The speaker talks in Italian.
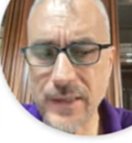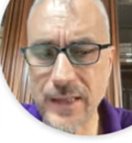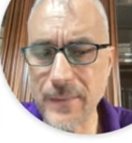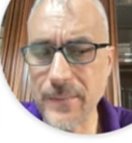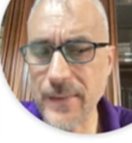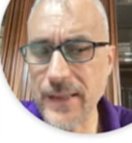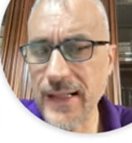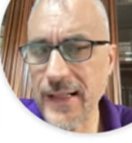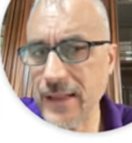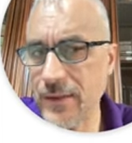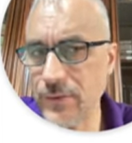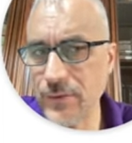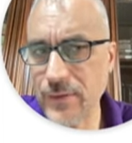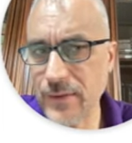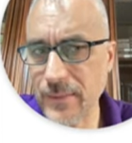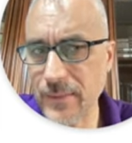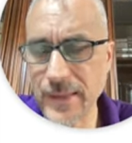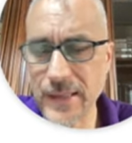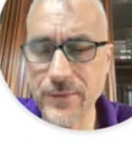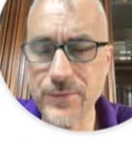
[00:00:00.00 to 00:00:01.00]
che magari tu
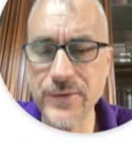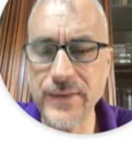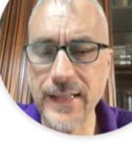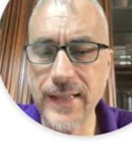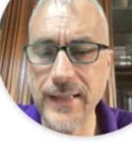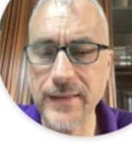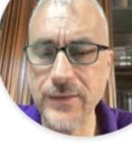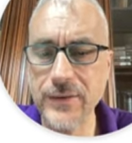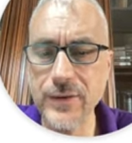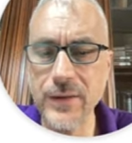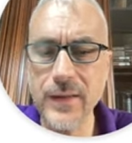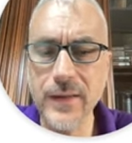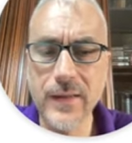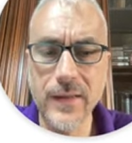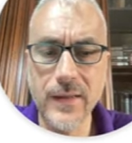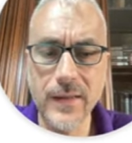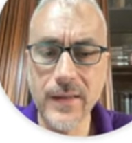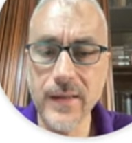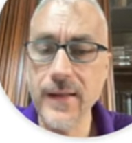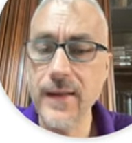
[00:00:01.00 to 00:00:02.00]
non hai mai usato.
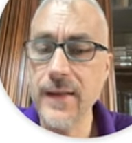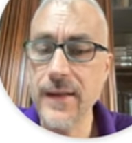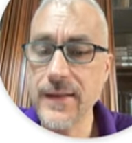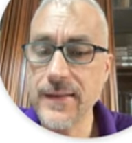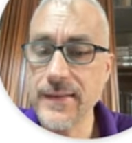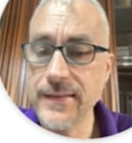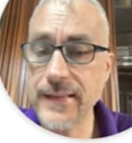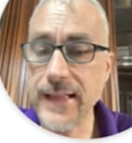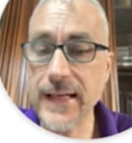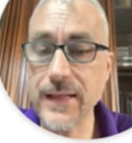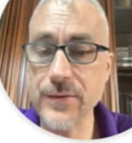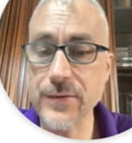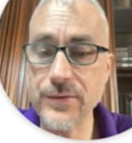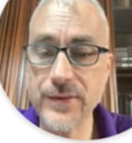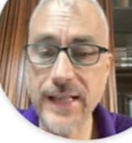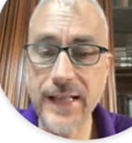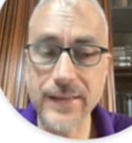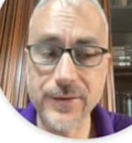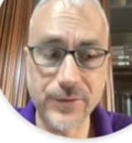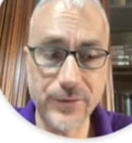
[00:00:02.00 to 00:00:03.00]
Se hai
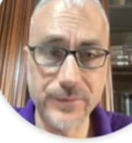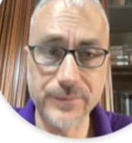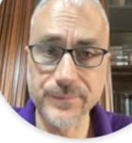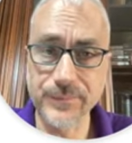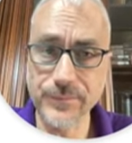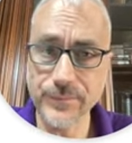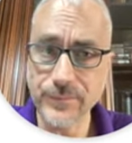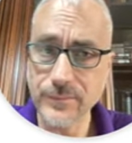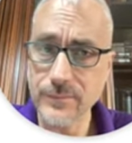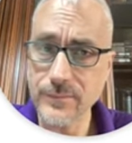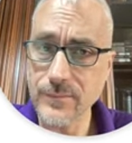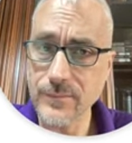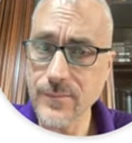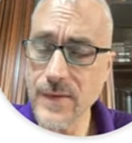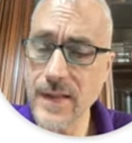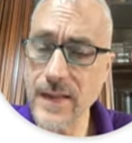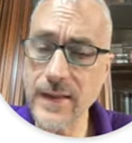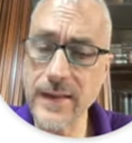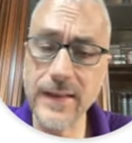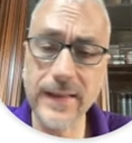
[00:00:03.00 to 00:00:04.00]
usato
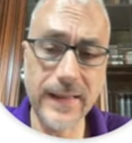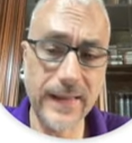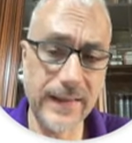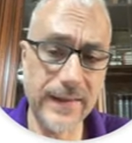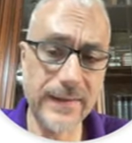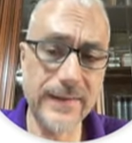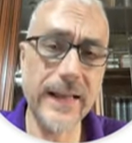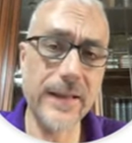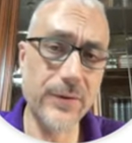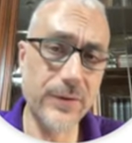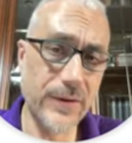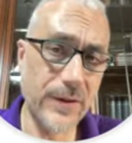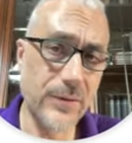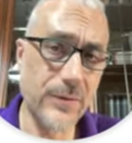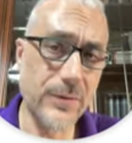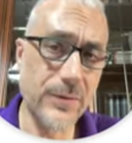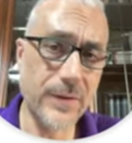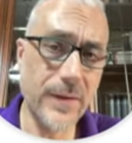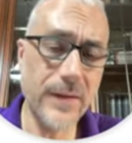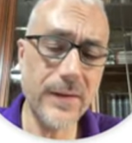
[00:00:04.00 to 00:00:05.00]
il calendario di
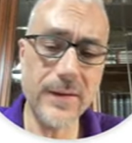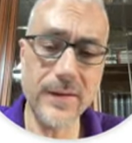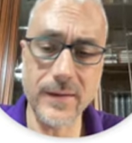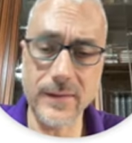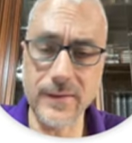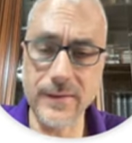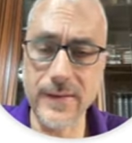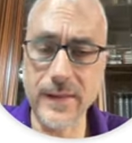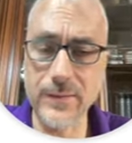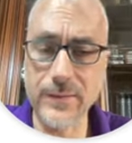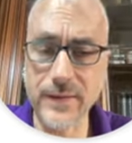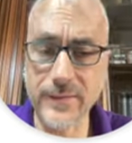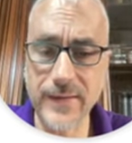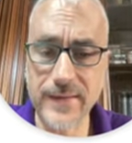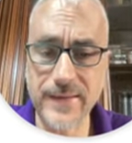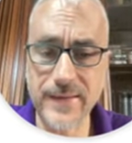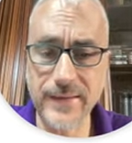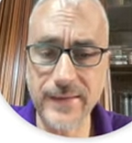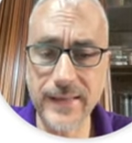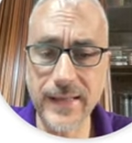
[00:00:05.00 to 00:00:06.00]
Google eh,
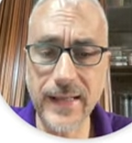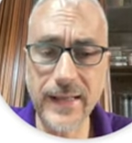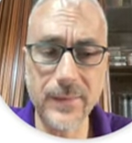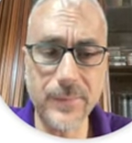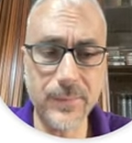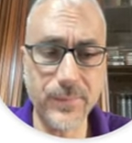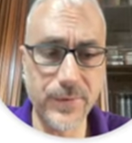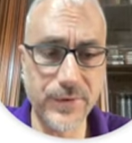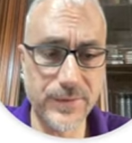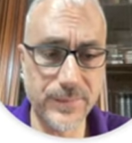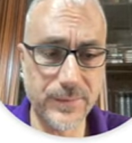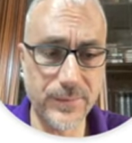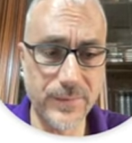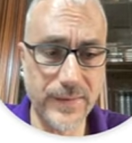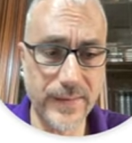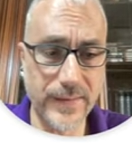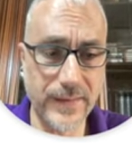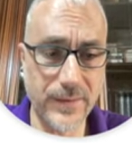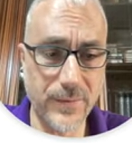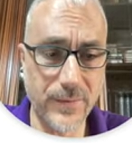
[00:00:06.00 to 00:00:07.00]
dell'università, puoi
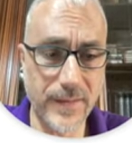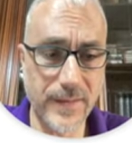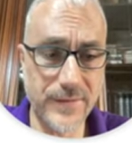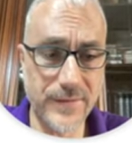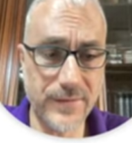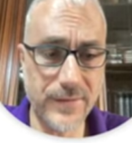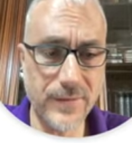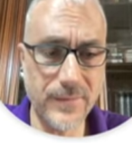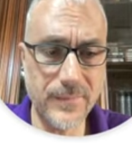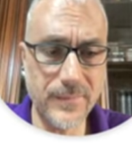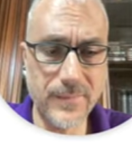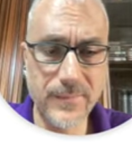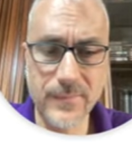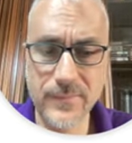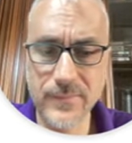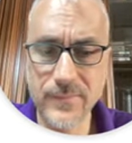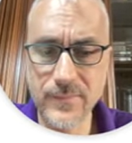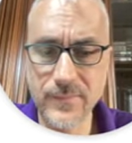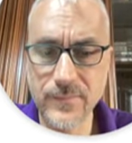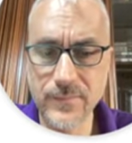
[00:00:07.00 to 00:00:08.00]
spuntare questo.
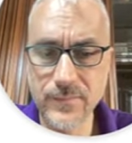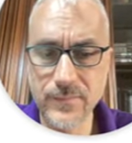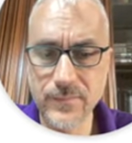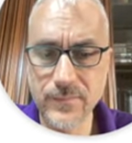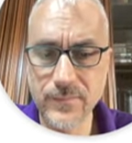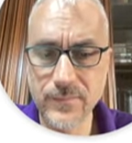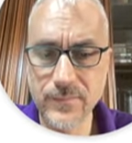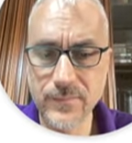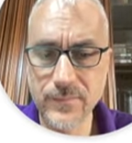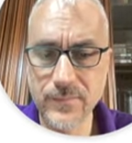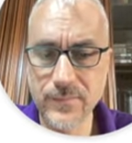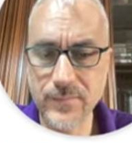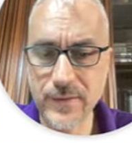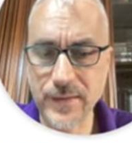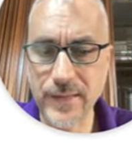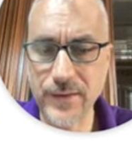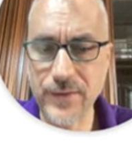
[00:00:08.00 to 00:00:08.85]
La